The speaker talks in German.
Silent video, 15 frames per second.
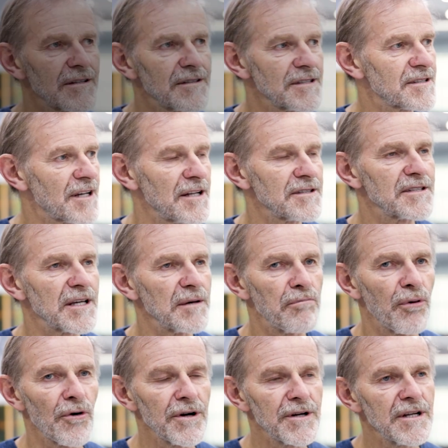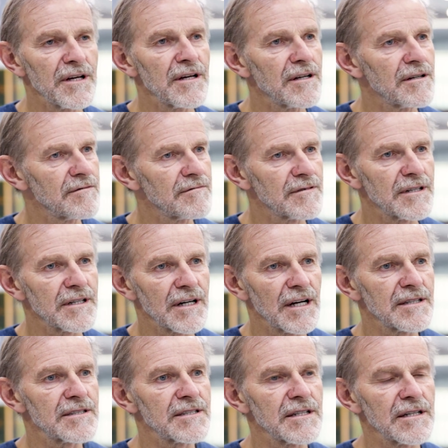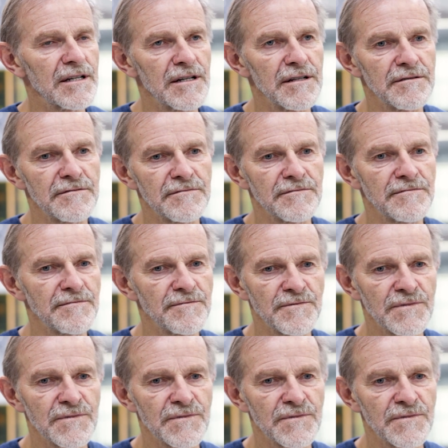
das ganze Gebäude, die ganze, ähm,